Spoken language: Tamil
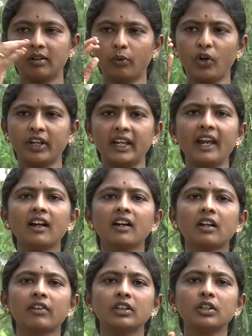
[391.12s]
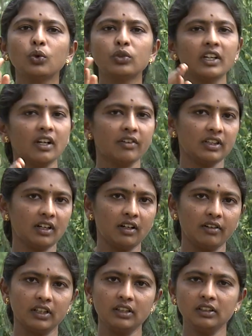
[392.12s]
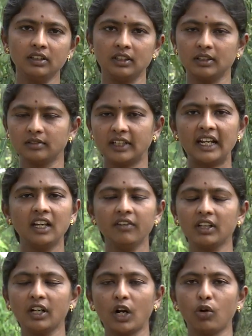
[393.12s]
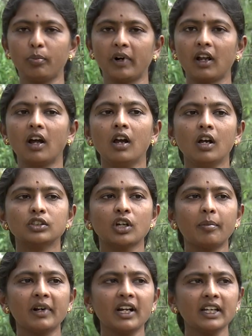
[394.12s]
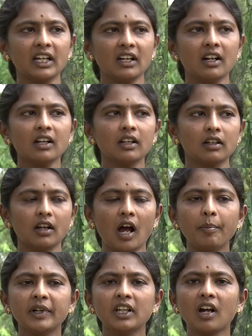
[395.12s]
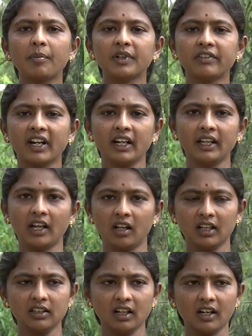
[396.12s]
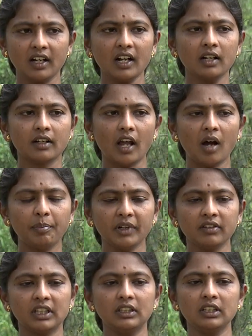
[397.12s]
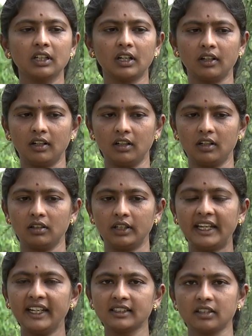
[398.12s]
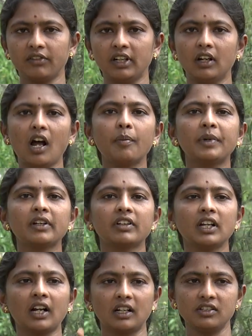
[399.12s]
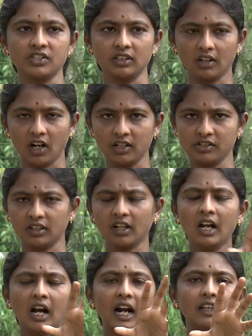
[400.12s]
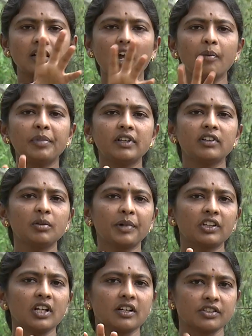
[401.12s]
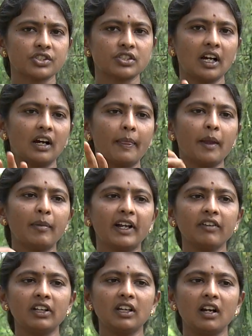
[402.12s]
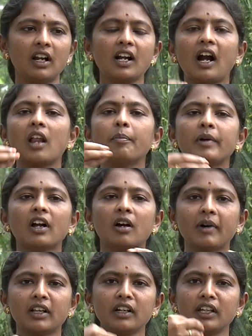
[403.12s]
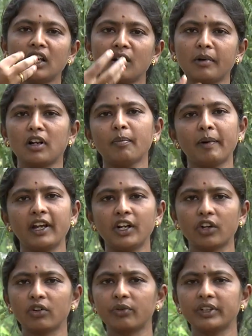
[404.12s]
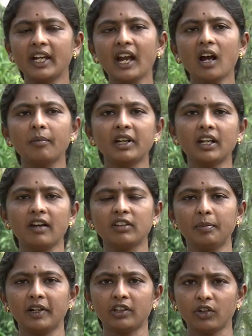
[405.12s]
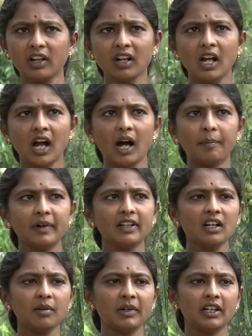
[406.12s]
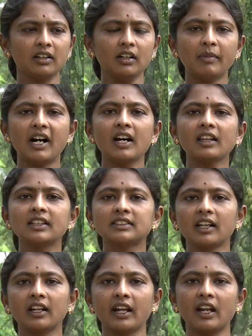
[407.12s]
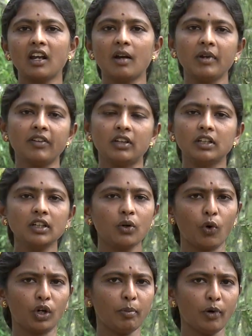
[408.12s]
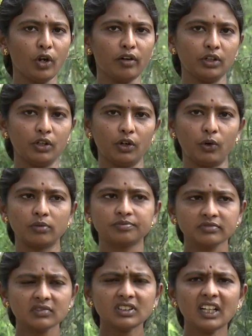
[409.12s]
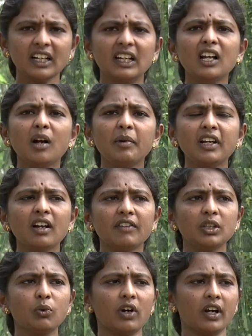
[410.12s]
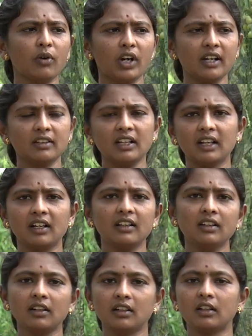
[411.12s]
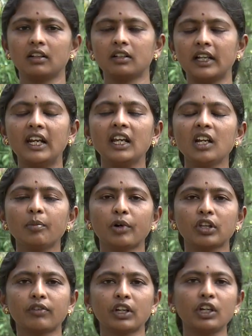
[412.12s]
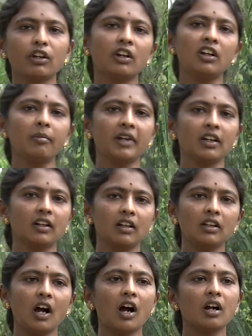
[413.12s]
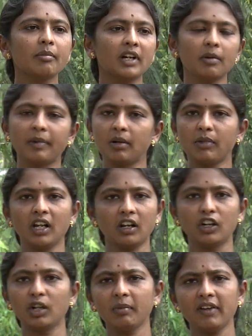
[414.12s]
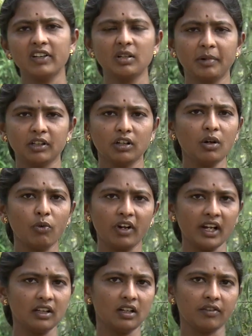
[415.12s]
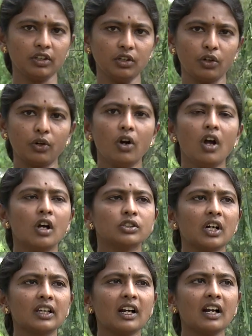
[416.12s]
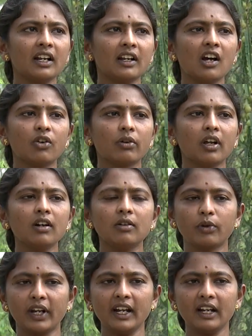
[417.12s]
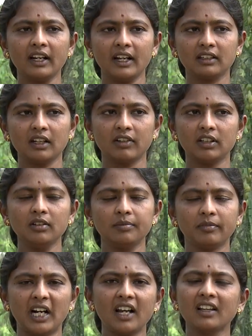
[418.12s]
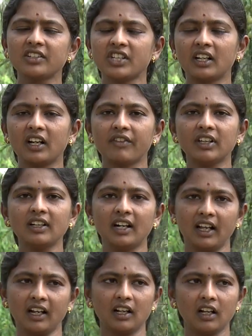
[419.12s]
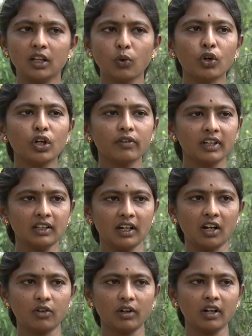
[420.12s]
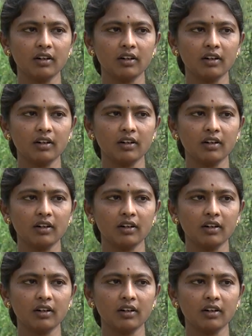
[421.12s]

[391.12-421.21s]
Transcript: ஒரு ஏக்கருக்கு வந்து நூற்றி அறுபத்தி ரெண்டு வந்து நெல்லி வந்து நடவு பண்ணலாம் ஸோ அப்போனா நீங்கள் என்னென்னா நாற்பது நாற்பது வெரைட்டி அதாவது என்னென்னா நாற்பது வந்து க என்ஏ செவன் நாற்பது வந்து கஞ்சன் காஞ்சன் அடுத்து நாற்பது வந்து பார்த்தோன்னா கிருஷ்ணா அந்த மாதிரி வந்து என்னென்னா கலப்பு ரகமாக தான் நீங்கள் என்ன பண்ணால் பயிரிடணும் ஏன் அப்படின்னா வந்து பார்த்தோன்னா அப்போ தான் நம்மளுக்கு மகர்ந்த சேர்க்கை எல்லாமே வந்து ஒட்டுப்போல வந்து இருக்கும் இல்லை அப்படின்னா வந்து ஒரு ஒரு இடத்துல அதாவது நெல்லியை பொறுத்த வரைக்கும் ரெண்டுமே அதாவது ஆண் மலர் பெண் மலர் ரெண்டுமே வந்து பார்த்தோன்னா ஒரே இதில் வந்து இருக்கும் ஸோ அதனால் என்ன ஆகும்னா ஒரே நேரத்தில் வந்து மகர்ந்த சேர்க்கை வந்து நடக்காது அதாவது ஒன்று வந்து என்ன ஆகுனா